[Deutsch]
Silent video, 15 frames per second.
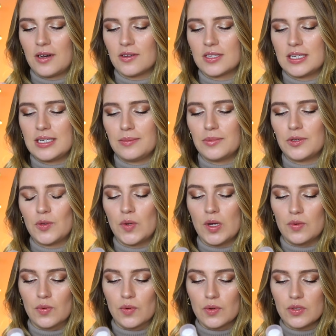außerdem mit
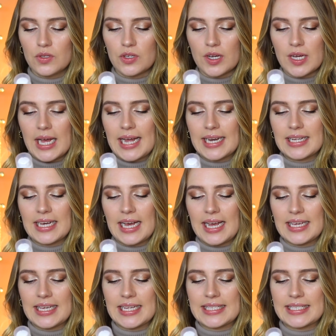Hyaluronsäure
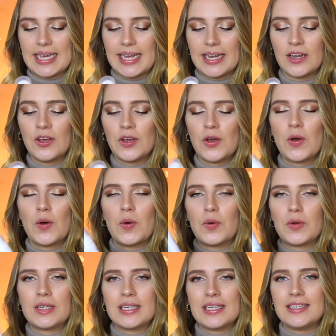angereichert sein
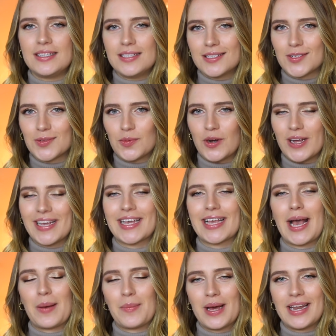und dieses Spray
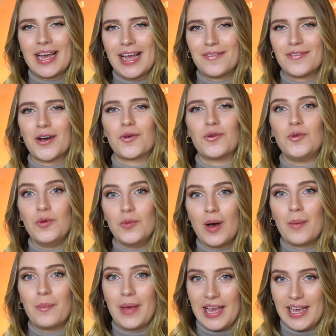kann man einfach
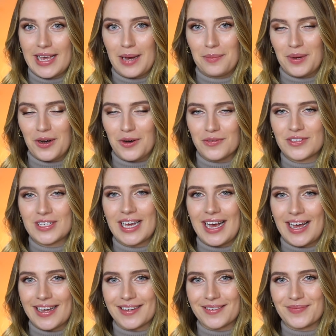über Make-up
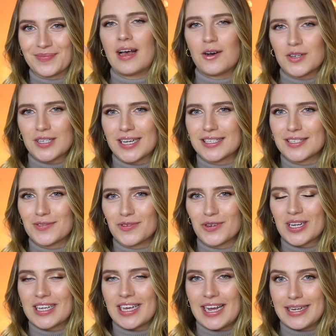auftragen. Auch das ist
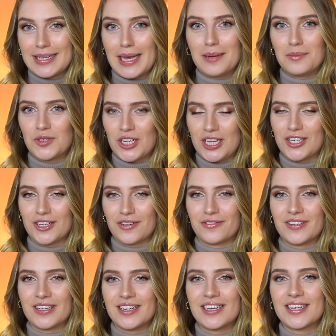wirklich ein Gamechanger,
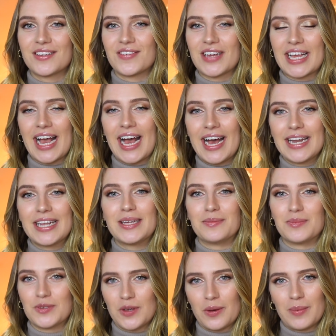finde ich, weil gerade
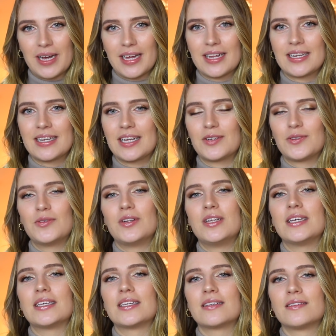im Sommer
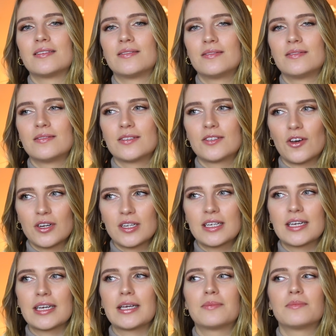natürlich
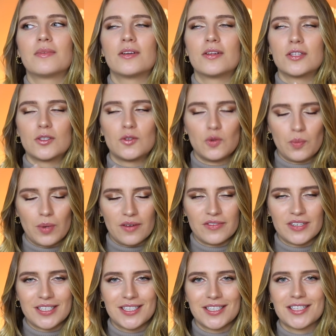Sonnencreme super
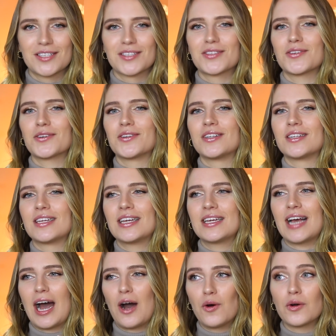wichtig ist und
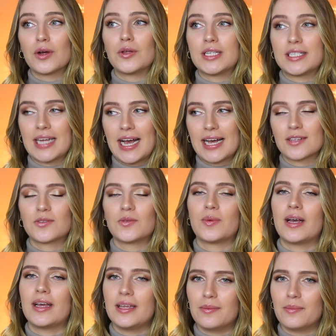auch
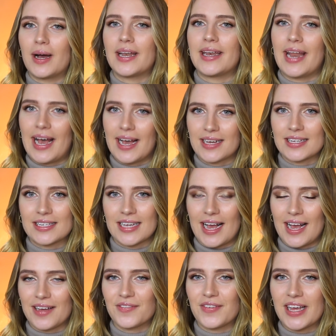tagsüber immer
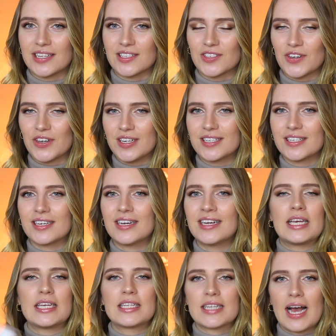nachgetragen werden sollte.
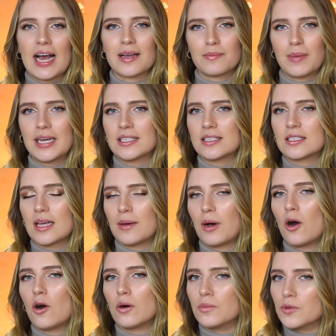Ich trage meistens
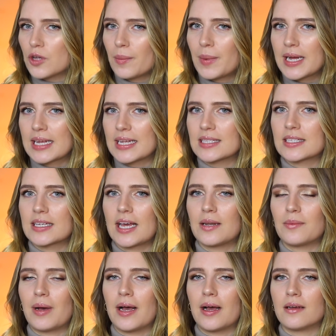aber auch im Sommer ganz gerne
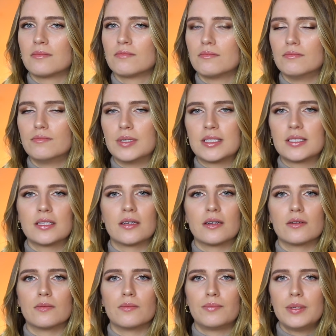mal ein
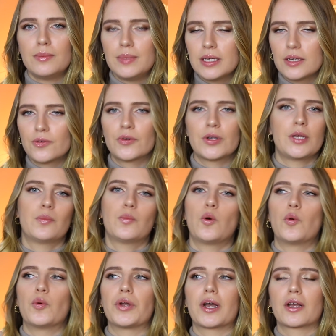bisschen BB-Cream
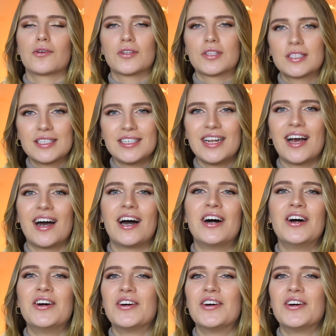oder Concealer